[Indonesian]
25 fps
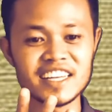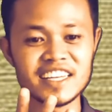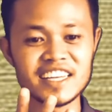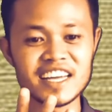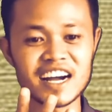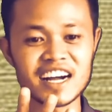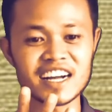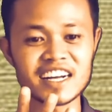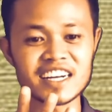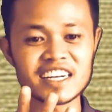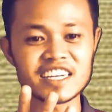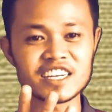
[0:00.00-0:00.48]

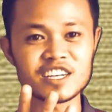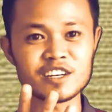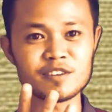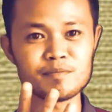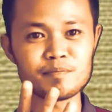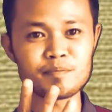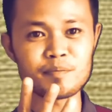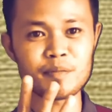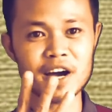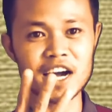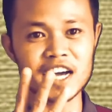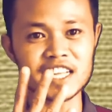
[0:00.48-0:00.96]
yang
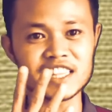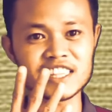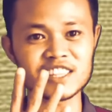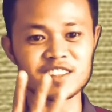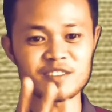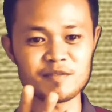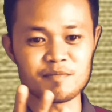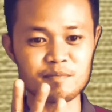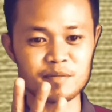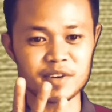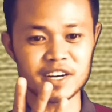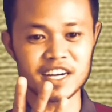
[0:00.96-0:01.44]

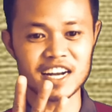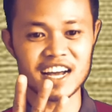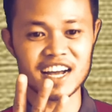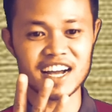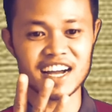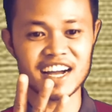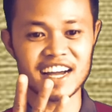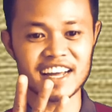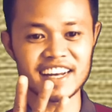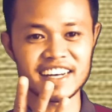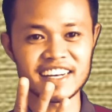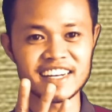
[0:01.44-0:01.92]
keempat
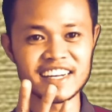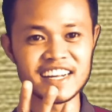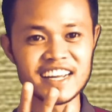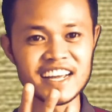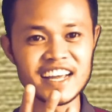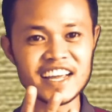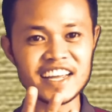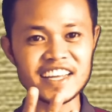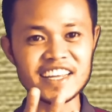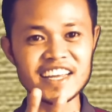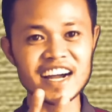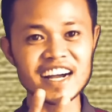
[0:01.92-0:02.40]

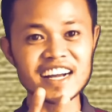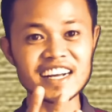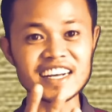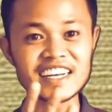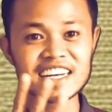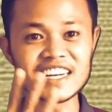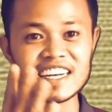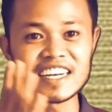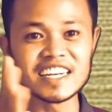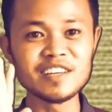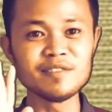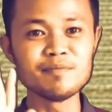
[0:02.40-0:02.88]
menahan,
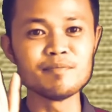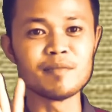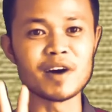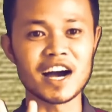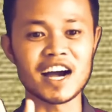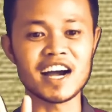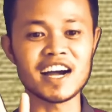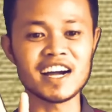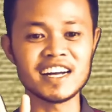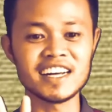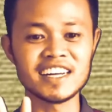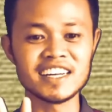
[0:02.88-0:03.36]
yang
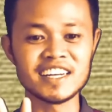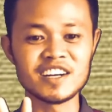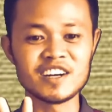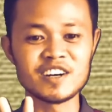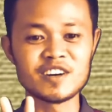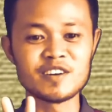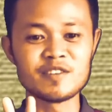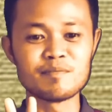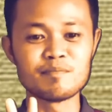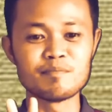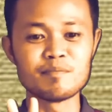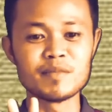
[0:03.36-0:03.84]
kelima
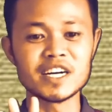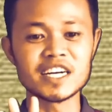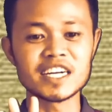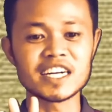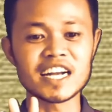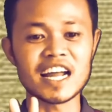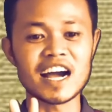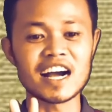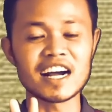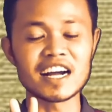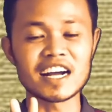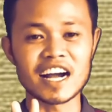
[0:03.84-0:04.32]

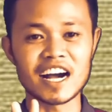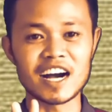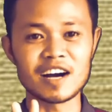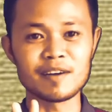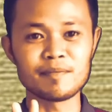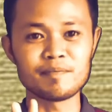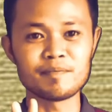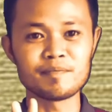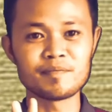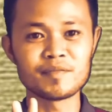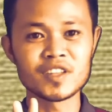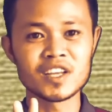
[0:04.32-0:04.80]

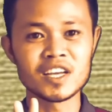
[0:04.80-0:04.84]
menangkap,